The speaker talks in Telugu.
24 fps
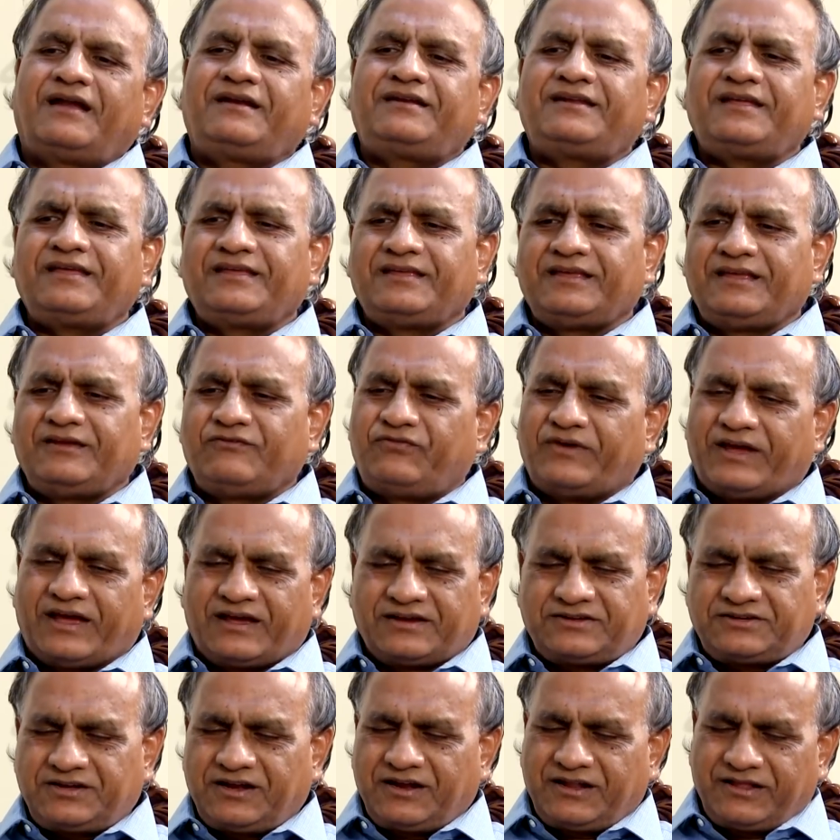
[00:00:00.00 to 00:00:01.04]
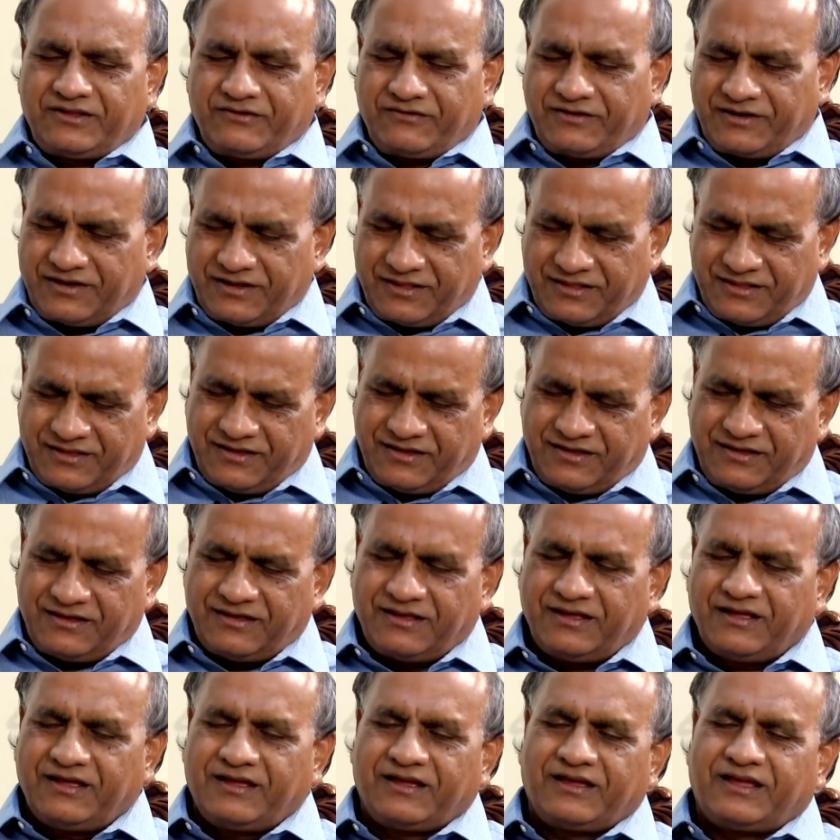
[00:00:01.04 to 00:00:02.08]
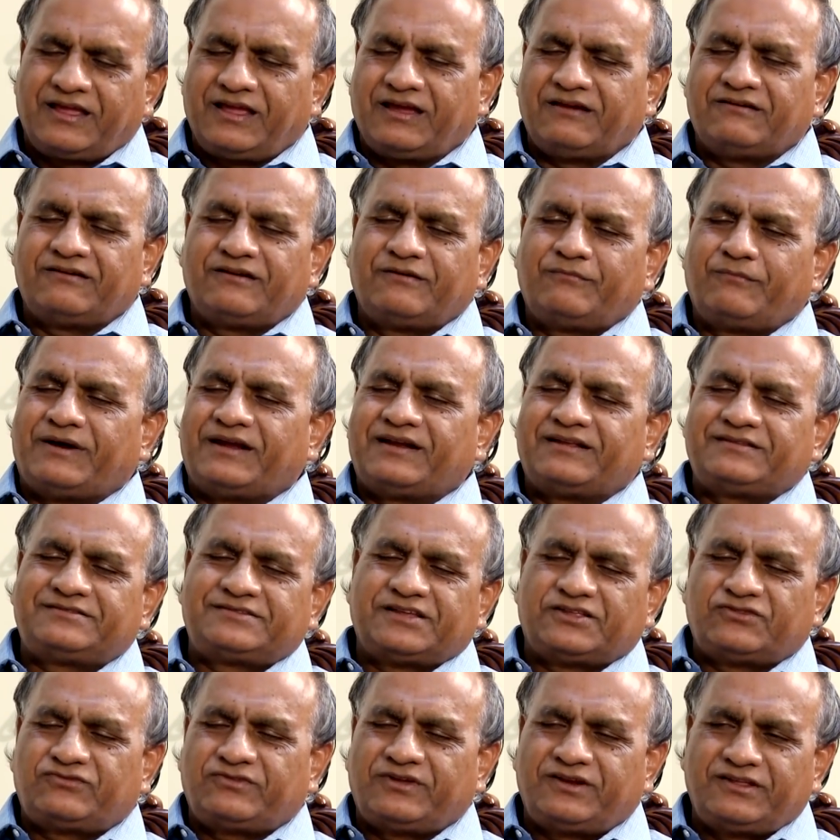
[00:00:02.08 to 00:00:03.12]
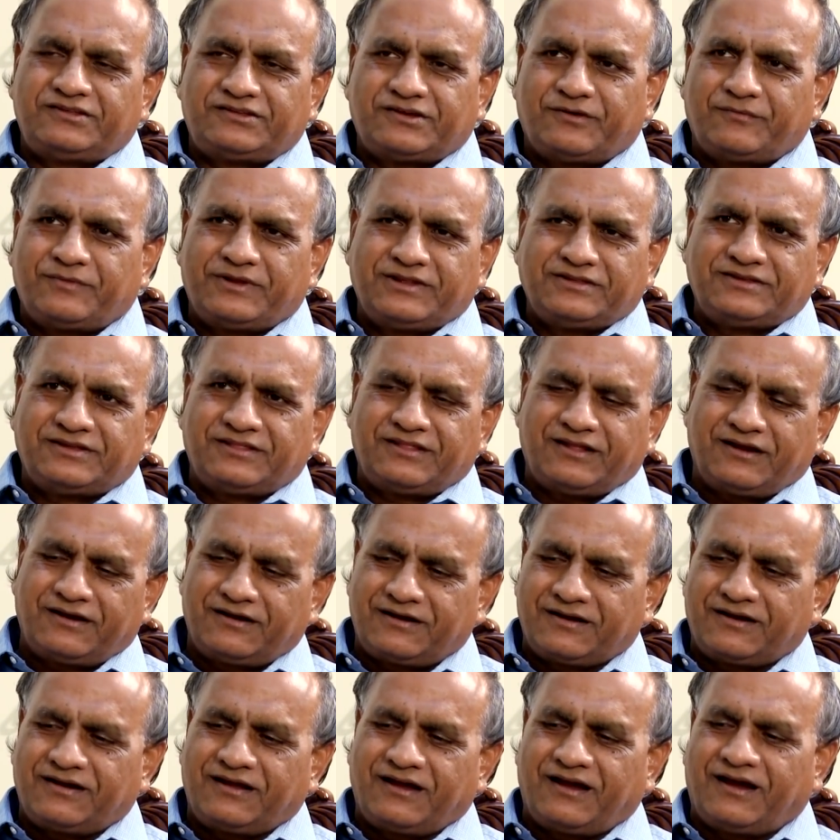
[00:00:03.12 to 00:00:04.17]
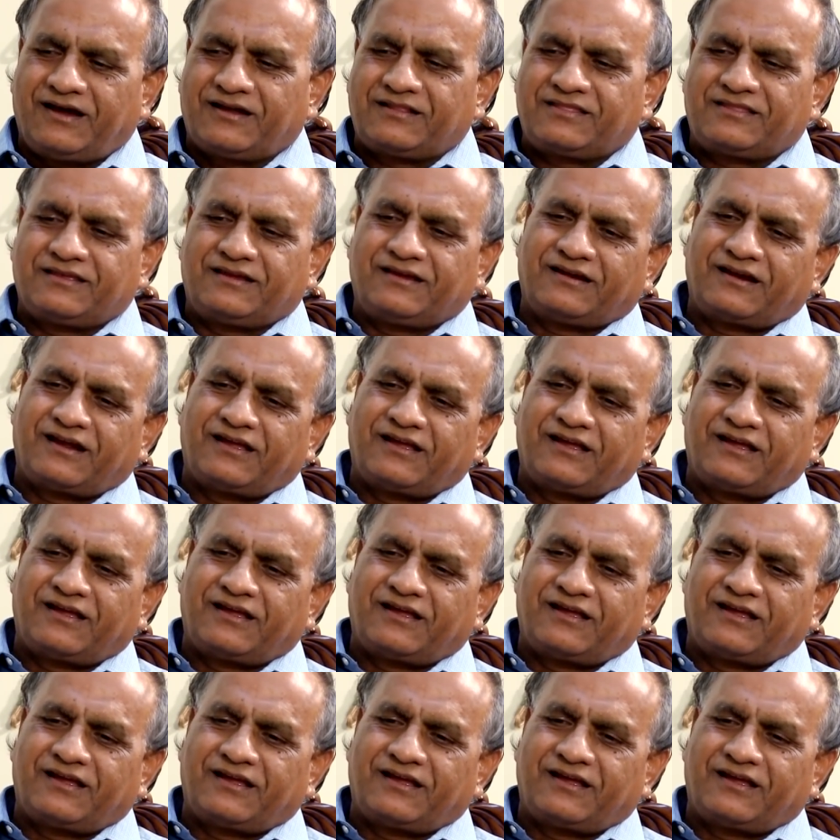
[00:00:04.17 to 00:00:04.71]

ఇద్దరు ఈ ఫ్యాక్షనలిజం అనేది కేవలం మనస్తత్వానికి సంబంధించింది అంటారా ఆర్థిక